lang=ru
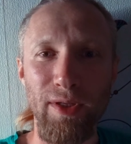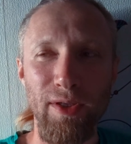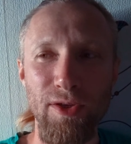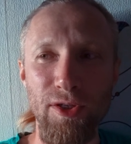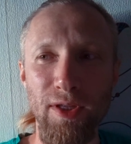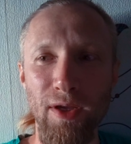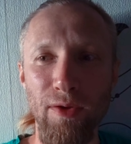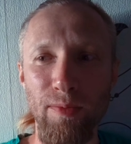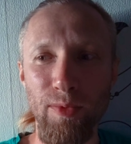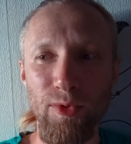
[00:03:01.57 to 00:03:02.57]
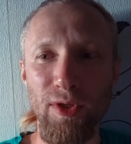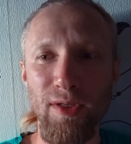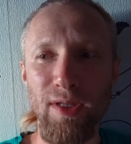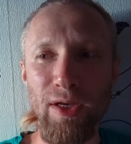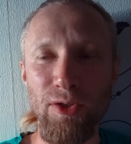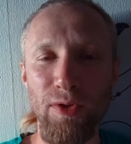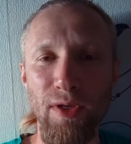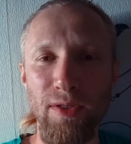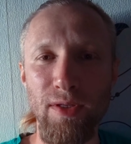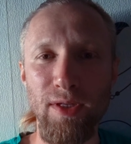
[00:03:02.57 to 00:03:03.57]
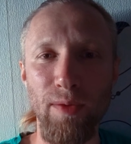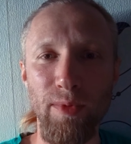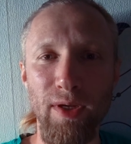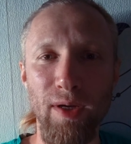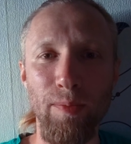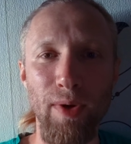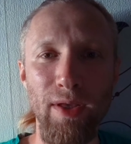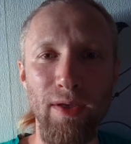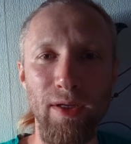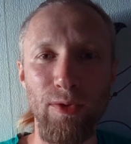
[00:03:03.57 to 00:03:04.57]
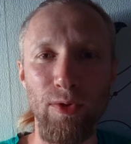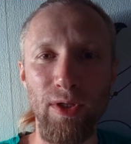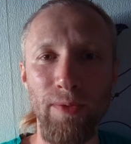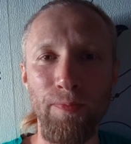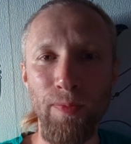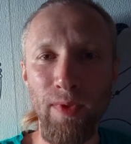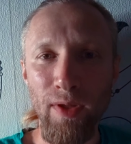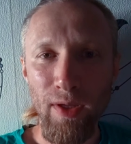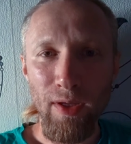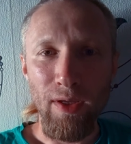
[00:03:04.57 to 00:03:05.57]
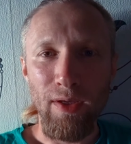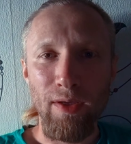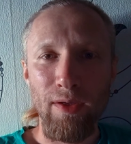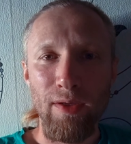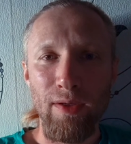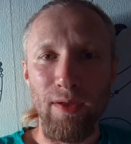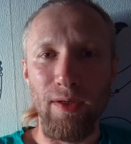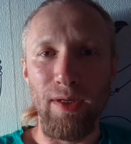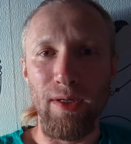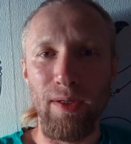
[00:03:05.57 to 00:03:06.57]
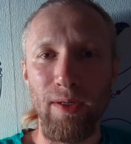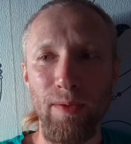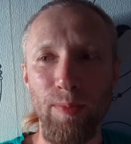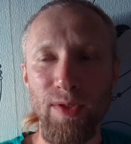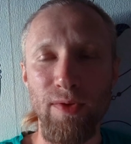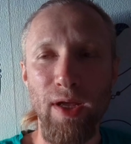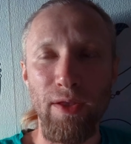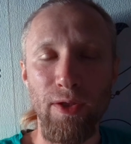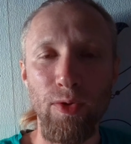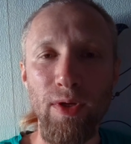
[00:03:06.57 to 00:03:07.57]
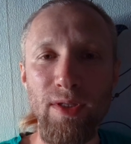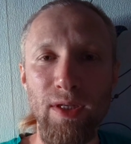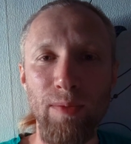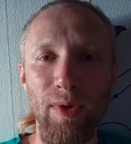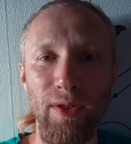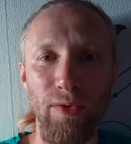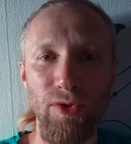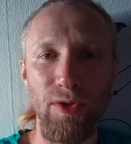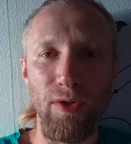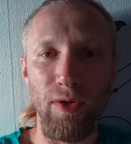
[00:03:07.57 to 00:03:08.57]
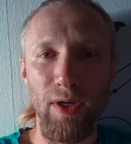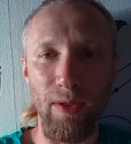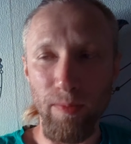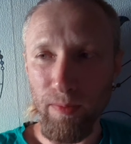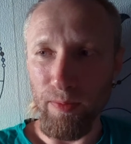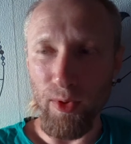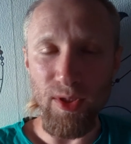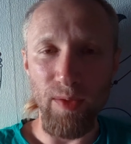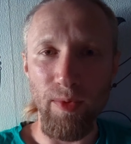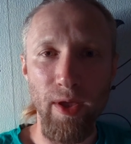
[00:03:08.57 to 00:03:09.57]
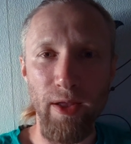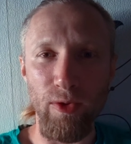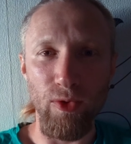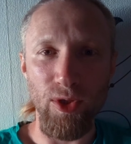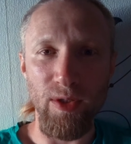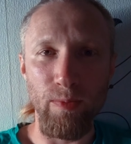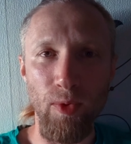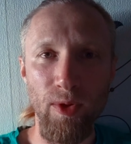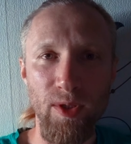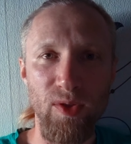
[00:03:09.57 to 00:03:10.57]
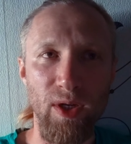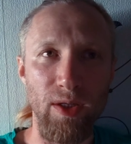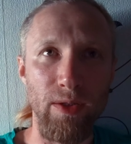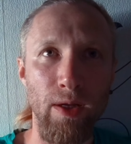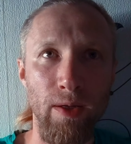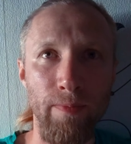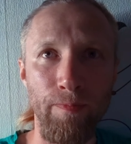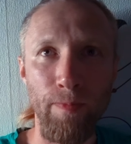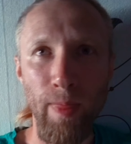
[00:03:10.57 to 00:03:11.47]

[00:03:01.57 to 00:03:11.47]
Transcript: я так не считаю. Потому что я знаю, что есть на самом деле компании, которые а, позволяют не только зарабатывать человеку, а просто меняют его жизнь полностью кардинально.